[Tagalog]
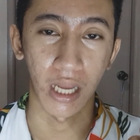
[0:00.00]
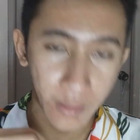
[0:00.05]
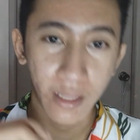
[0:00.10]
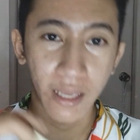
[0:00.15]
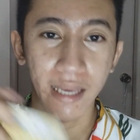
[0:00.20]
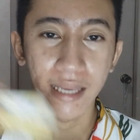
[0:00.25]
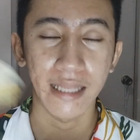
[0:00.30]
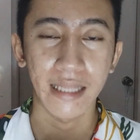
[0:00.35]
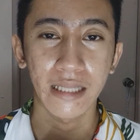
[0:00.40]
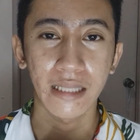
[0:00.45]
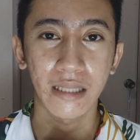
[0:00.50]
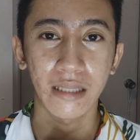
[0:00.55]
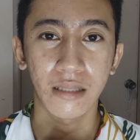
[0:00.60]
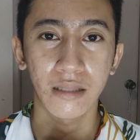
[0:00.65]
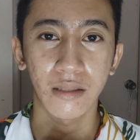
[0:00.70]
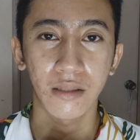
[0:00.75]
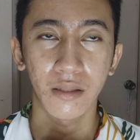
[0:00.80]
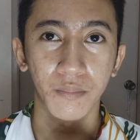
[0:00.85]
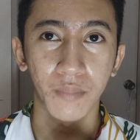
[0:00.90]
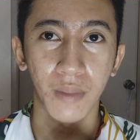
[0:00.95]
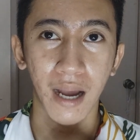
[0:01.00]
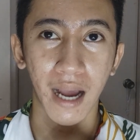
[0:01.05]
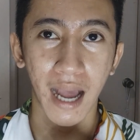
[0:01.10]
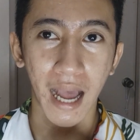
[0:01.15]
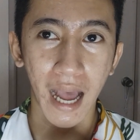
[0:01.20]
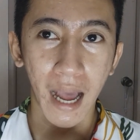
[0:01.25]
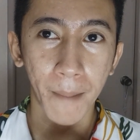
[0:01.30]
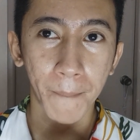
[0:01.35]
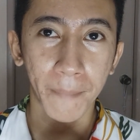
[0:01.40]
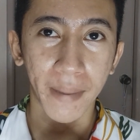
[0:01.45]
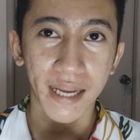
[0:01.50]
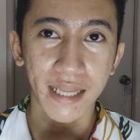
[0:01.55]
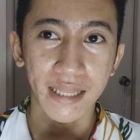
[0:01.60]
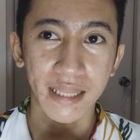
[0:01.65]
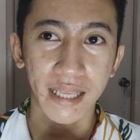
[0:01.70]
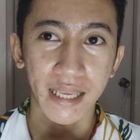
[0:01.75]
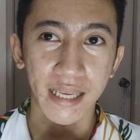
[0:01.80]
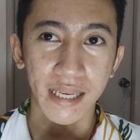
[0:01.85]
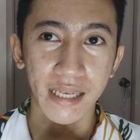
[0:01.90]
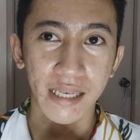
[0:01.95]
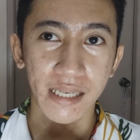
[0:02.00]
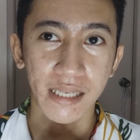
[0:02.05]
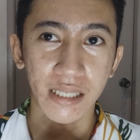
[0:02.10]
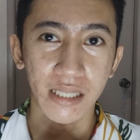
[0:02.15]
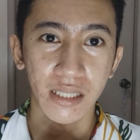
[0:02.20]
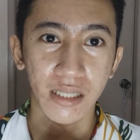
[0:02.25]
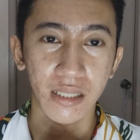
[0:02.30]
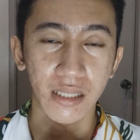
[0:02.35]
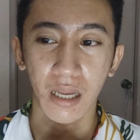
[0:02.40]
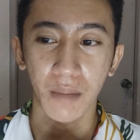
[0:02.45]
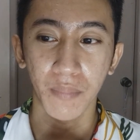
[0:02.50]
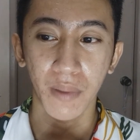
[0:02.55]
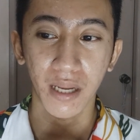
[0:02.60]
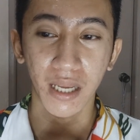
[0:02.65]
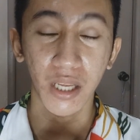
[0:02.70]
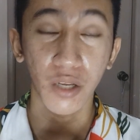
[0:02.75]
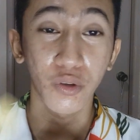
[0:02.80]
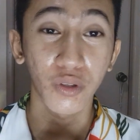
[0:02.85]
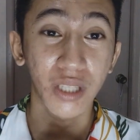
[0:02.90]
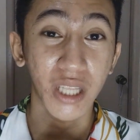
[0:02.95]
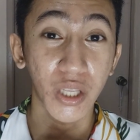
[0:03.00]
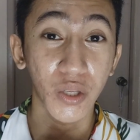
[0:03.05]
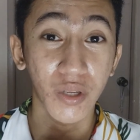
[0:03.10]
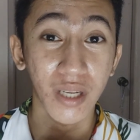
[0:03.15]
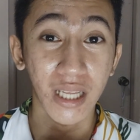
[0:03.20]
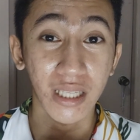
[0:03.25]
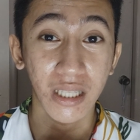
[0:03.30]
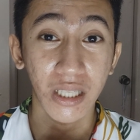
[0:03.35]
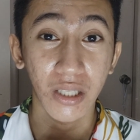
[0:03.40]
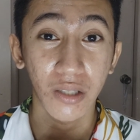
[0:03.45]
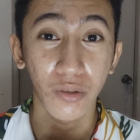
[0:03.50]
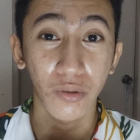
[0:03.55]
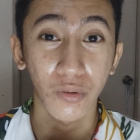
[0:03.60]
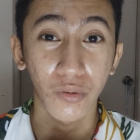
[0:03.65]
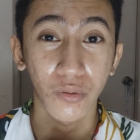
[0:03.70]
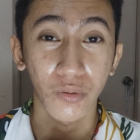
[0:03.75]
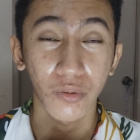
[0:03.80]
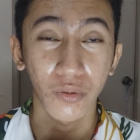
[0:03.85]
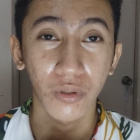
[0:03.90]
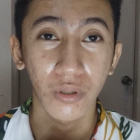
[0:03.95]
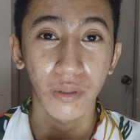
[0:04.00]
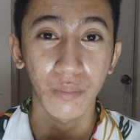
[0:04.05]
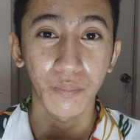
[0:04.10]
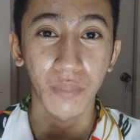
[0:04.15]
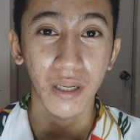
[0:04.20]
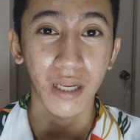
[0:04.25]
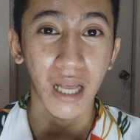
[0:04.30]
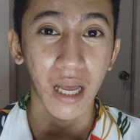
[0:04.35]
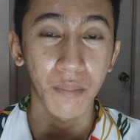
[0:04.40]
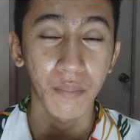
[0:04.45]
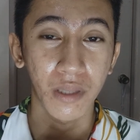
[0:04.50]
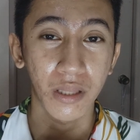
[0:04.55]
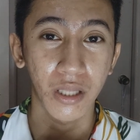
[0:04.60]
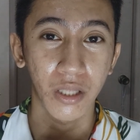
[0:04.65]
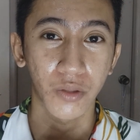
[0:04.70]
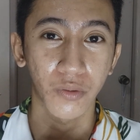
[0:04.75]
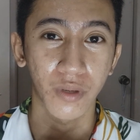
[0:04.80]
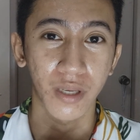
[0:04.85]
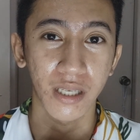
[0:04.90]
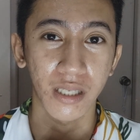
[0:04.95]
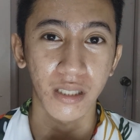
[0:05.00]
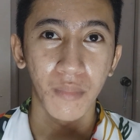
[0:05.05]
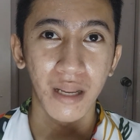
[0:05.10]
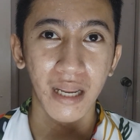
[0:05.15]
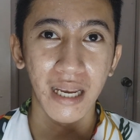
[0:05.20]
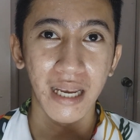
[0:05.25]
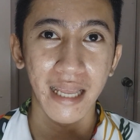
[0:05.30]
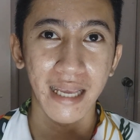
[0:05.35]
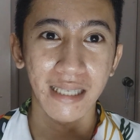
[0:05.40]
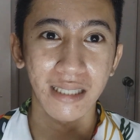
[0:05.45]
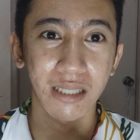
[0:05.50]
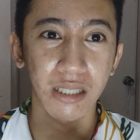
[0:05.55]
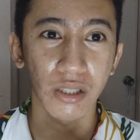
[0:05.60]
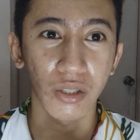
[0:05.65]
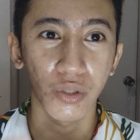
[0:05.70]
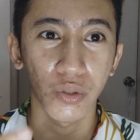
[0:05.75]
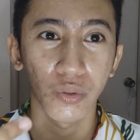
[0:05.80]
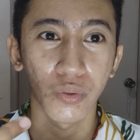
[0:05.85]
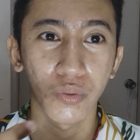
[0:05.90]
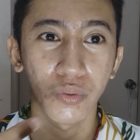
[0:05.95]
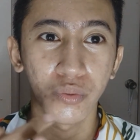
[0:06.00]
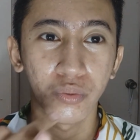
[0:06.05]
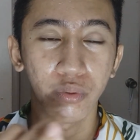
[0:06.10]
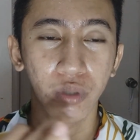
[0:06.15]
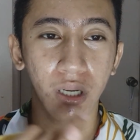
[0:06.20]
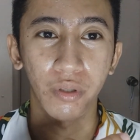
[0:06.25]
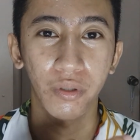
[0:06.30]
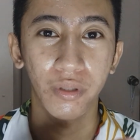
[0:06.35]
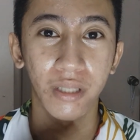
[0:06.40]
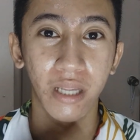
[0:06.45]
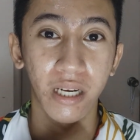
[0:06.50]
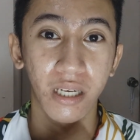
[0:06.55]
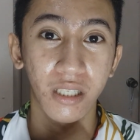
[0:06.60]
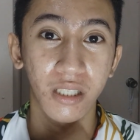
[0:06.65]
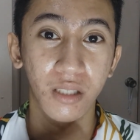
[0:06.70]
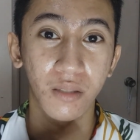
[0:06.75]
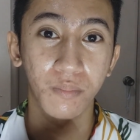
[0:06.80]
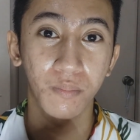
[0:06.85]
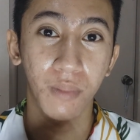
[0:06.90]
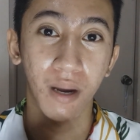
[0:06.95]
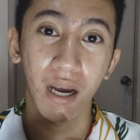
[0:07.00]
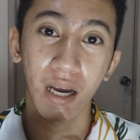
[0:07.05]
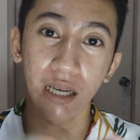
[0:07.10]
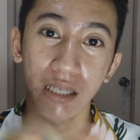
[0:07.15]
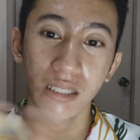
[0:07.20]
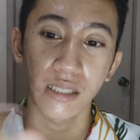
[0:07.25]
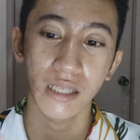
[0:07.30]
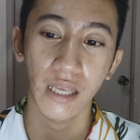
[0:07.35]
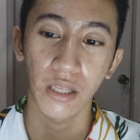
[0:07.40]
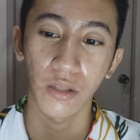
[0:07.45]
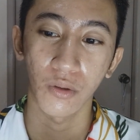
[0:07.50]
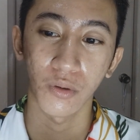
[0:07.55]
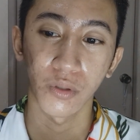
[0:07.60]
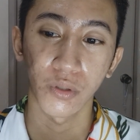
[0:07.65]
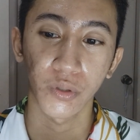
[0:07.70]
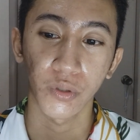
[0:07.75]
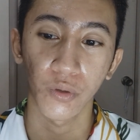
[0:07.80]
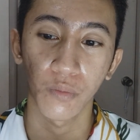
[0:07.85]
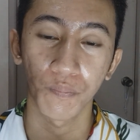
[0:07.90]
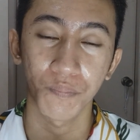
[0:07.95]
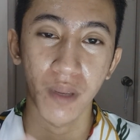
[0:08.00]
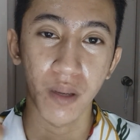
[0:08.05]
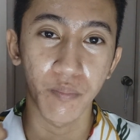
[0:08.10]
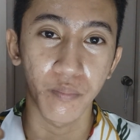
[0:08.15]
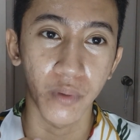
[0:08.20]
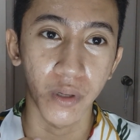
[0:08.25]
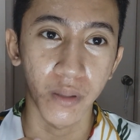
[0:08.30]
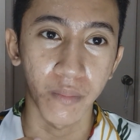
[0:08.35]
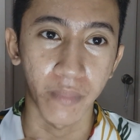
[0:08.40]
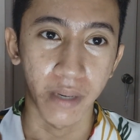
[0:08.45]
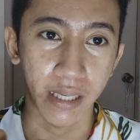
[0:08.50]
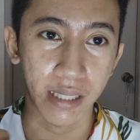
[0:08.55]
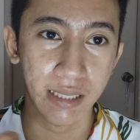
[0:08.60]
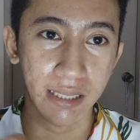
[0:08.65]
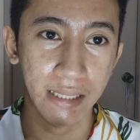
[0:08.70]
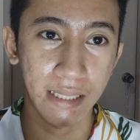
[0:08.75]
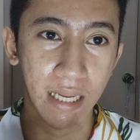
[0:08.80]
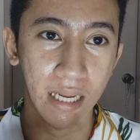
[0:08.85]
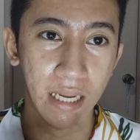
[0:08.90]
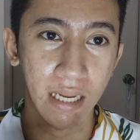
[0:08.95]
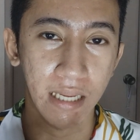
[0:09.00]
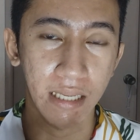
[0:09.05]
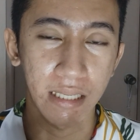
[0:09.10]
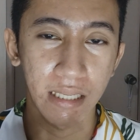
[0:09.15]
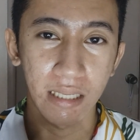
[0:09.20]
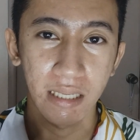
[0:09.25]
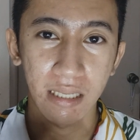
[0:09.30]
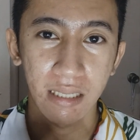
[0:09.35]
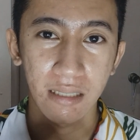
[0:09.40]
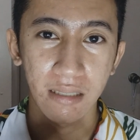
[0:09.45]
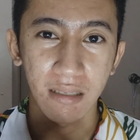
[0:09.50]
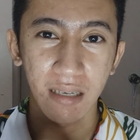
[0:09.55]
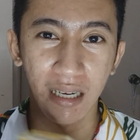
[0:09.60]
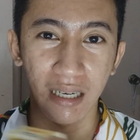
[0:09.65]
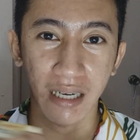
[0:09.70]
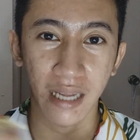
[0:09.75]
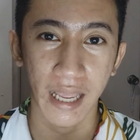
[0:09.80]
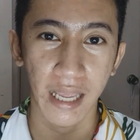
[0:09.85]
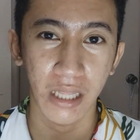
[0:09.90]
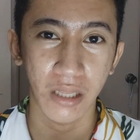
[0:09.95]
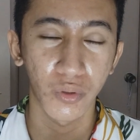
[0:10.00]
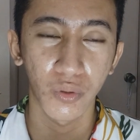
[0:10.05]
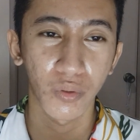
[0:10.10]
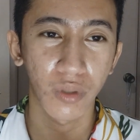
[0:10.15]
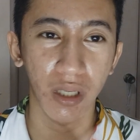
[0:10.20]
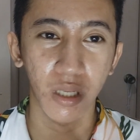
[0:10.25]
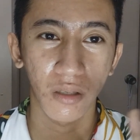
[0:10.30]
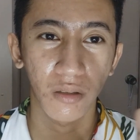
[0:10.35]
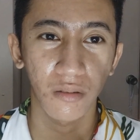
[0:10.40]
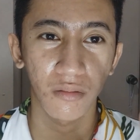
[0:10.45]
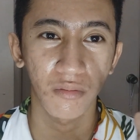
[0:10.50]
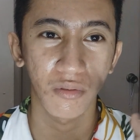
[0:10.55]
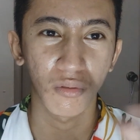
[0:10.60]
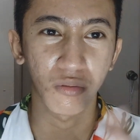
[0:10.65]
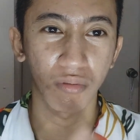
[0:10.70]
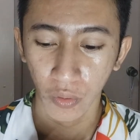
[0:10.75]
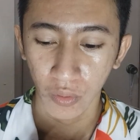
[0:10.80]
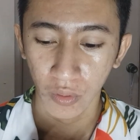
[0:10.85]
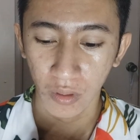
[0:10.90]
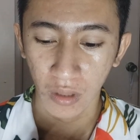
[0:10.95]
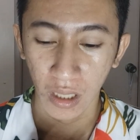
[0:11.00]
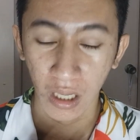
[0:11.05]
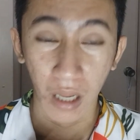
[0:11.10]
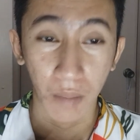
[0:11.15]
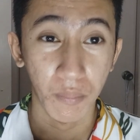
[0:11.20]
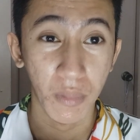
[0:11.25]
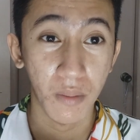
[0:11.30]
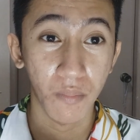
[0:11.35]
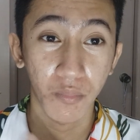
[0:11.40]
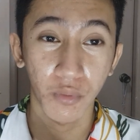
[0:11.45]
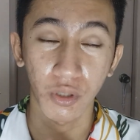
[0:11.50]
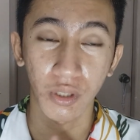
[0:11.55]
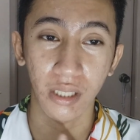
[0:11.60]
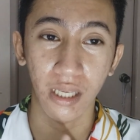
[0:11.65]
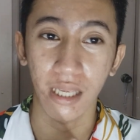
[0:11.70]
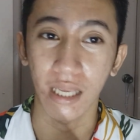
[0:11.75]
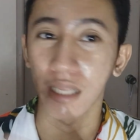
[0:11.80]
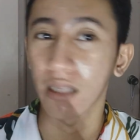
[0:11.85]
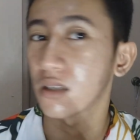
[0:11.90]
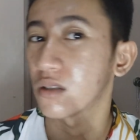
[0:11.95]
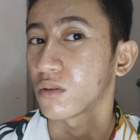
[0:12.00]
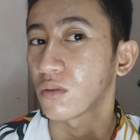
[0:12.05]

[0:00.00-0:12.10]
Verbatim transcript: Then, pang-apat is kapag kinuntingin natin yung paggamit nito is malilesen yung, yung dark spots and also yung pimple marks na na-create during nung, yung nagka-pimples. Ayan.